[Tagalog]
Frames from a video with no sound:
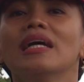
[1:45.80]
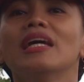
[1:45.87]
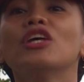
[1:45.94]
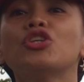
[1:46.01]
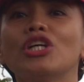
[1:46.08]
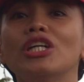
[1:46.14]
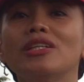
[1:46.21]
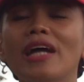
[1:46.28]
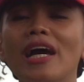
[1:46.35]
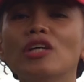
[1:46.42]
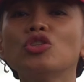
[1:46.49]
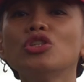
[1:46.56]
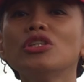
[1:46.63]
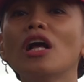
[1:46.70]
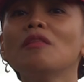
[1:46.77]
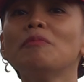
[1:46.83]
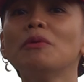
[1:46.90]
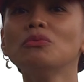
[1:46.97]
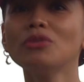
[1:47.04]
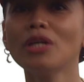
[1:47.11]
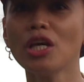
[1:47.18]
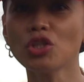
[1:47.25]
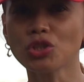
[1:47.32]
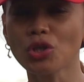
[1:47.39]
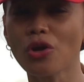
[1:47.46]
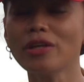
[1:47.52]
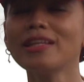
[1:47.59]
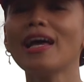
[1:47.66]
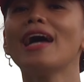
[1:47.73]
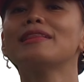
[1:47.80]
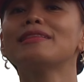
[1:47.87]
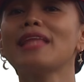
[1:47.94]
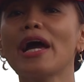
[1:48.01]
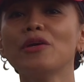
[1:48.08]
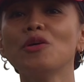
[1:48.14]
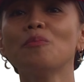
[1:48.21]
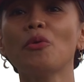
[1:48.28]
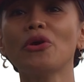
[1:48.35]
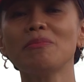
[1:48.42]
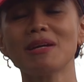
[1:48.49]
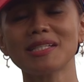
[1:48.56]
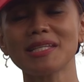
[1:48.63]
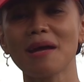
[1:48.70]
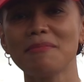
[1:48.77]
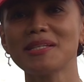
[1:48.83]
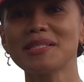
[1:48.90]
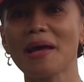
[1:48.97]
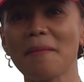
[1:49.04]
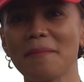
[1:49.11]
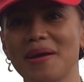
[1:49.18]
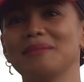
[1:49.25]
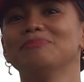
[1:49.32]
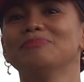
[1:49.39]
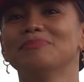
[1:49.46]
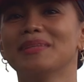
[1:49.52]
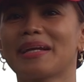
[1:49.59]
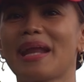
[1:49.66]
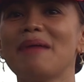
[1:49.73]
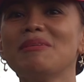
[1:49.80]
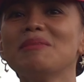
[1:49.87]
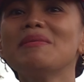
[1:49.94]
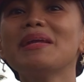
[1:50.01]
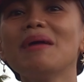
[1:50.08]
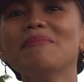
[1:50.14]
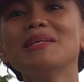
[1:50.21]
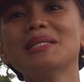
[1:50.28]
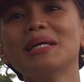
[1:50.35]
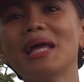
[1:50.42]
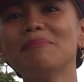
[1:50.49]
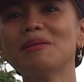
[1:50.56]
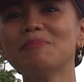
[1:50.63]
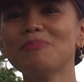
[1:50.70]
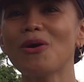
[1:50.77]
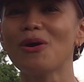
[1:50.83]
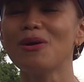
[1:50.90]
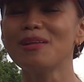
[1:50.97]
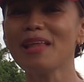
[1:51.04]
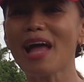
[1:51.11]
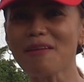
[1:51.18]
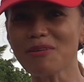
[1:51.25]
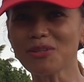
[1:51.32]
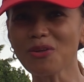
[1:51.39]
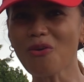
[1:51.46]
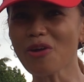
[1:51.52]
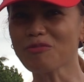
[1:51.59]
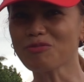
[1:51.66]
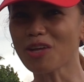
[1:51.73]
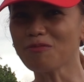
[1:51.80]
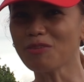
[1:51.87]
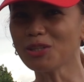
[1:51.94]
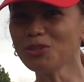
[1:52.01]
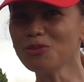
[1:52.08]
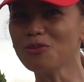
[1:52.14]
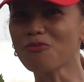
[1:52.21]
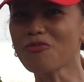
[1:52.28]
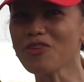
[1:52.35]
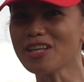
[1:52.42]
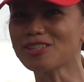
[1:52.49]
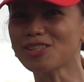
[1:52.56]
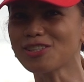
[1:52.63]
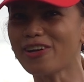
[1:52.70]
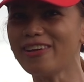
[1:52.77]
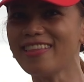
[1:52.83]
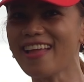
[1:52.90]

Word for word: International Foundation at tayo po ay magsama-sama. Maraming maraming salamat po. Laban OFW, Preach Your